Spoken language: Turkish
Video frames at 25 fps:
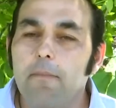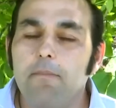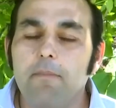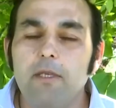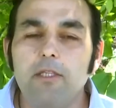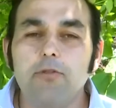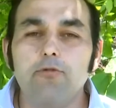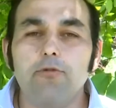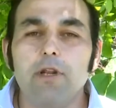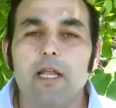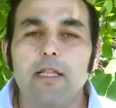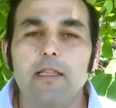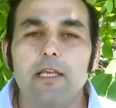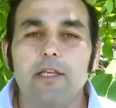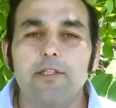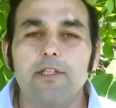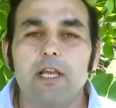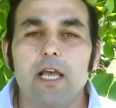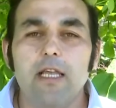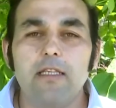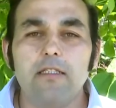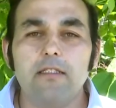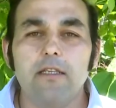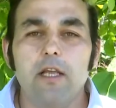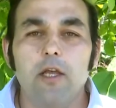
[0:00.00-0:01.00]
biz
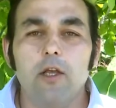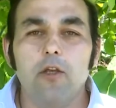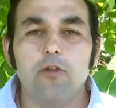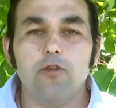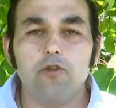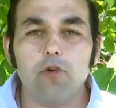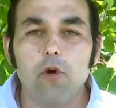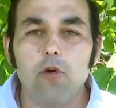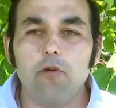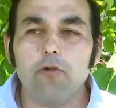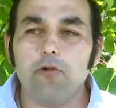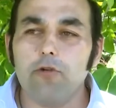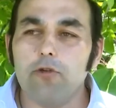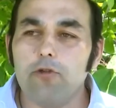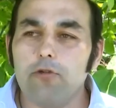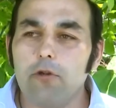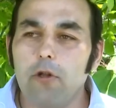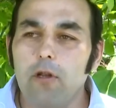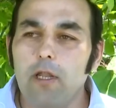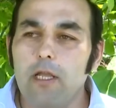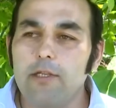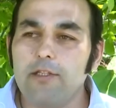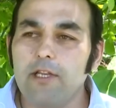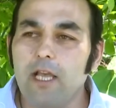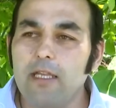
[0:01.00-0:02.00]
üreteceğiz, çok güçlü
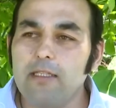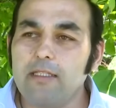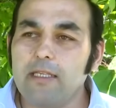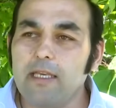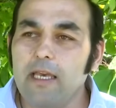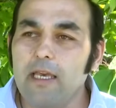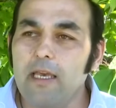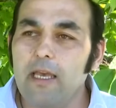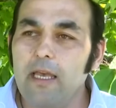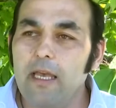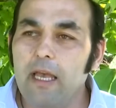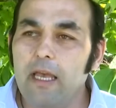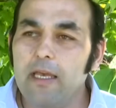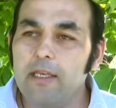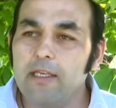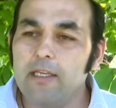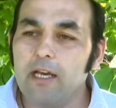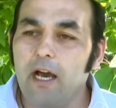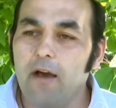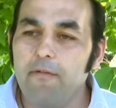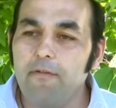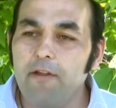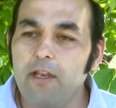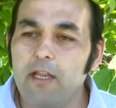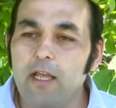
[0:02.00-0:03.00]
olacağız ki
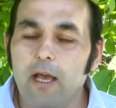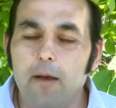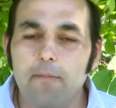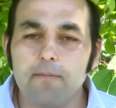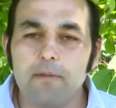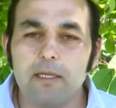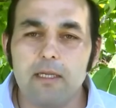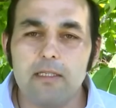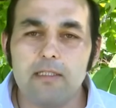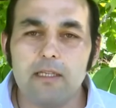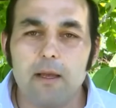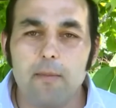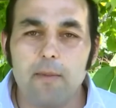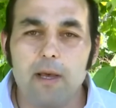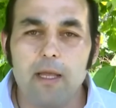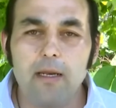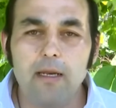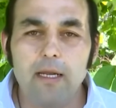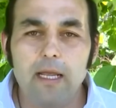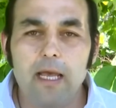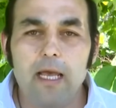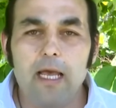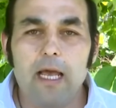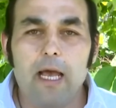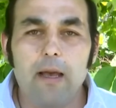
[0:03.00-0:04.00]
kafir yaptığı
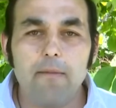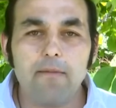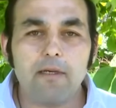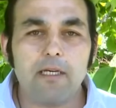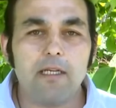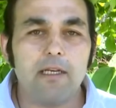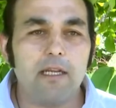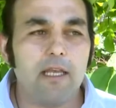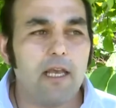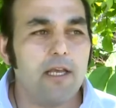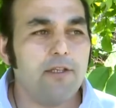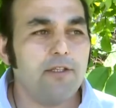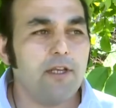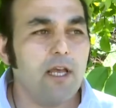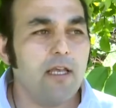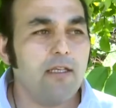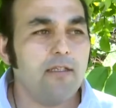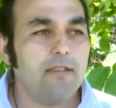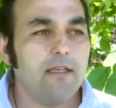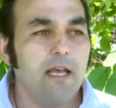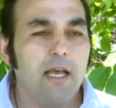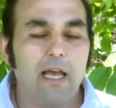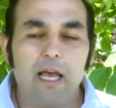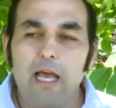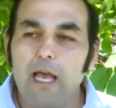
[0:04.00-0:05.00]
zaman hem
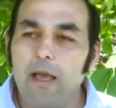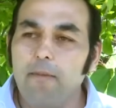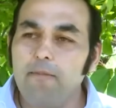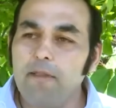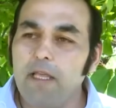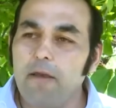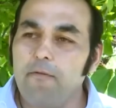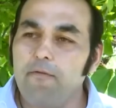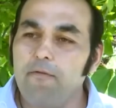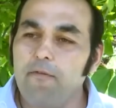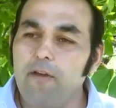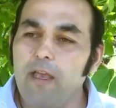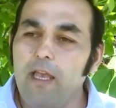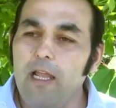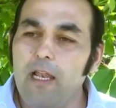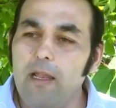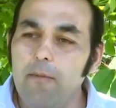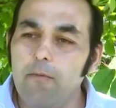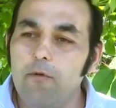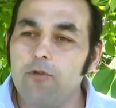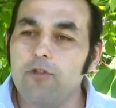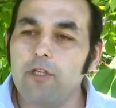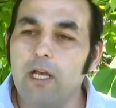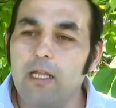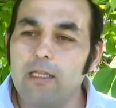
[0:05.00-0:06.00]
kınayacağız hem de
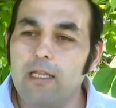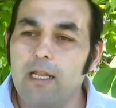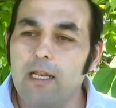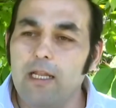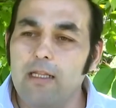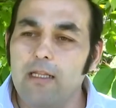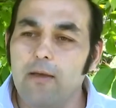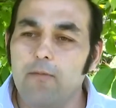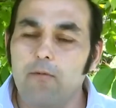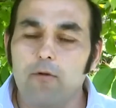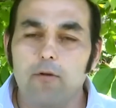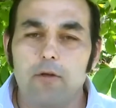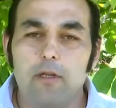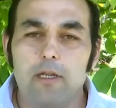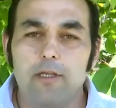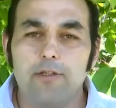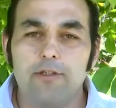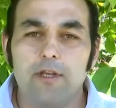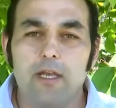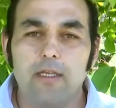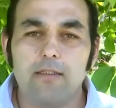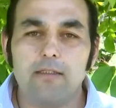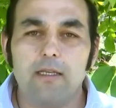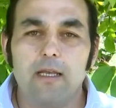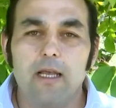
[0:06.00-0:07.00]
fiili mücadelede
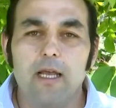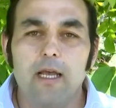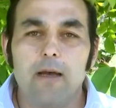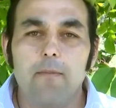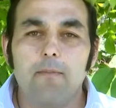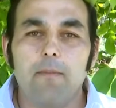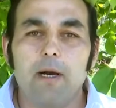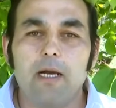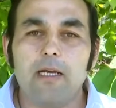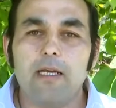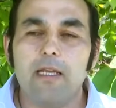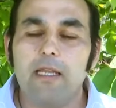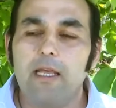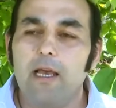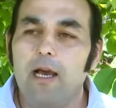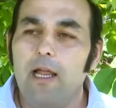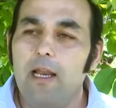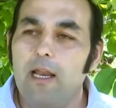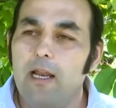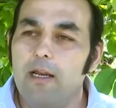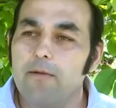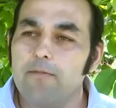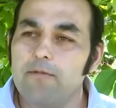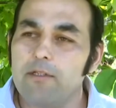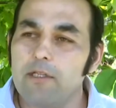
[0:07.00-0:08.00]
bulunacağız. Bakın
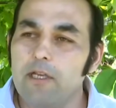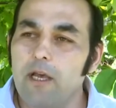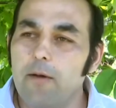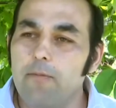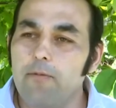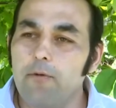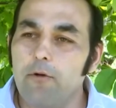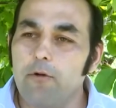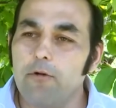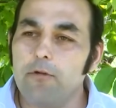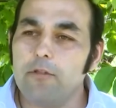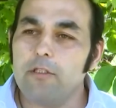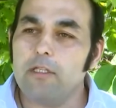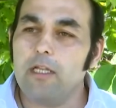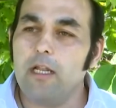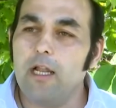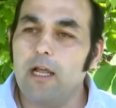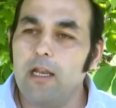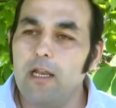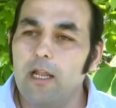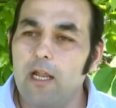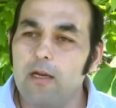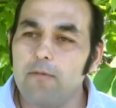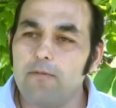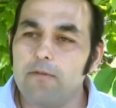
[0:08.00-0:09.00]
ihalarımızı yapıyoruz,
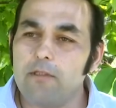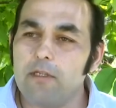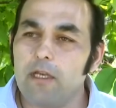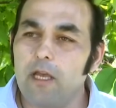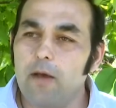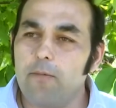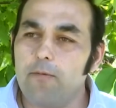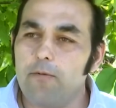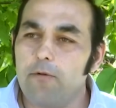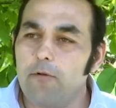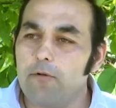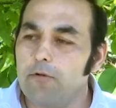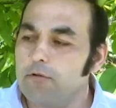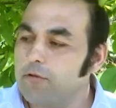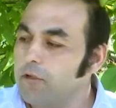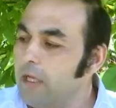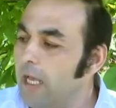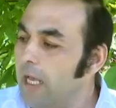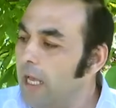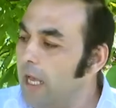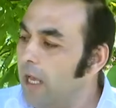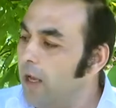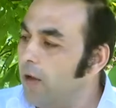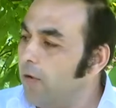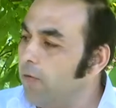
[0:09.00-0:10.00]
silahlarımızı yapıyoruz,
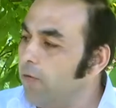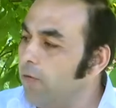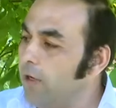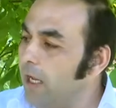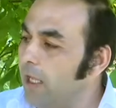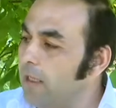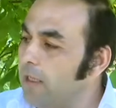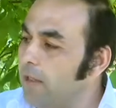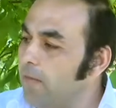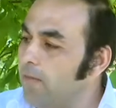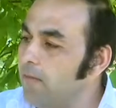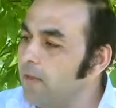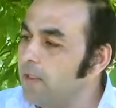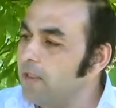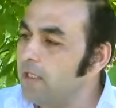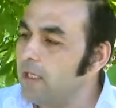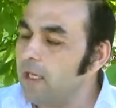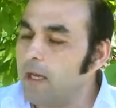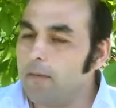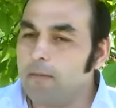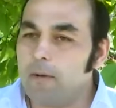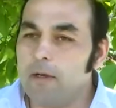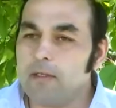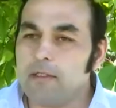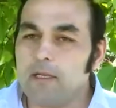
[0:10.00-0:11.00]
üretimimizi
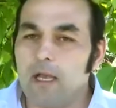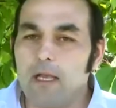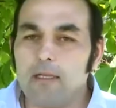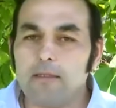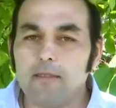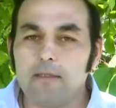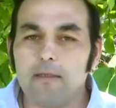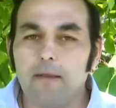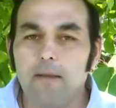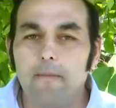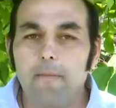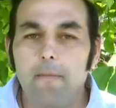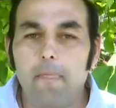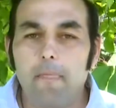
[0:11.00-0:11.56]
yapacağız.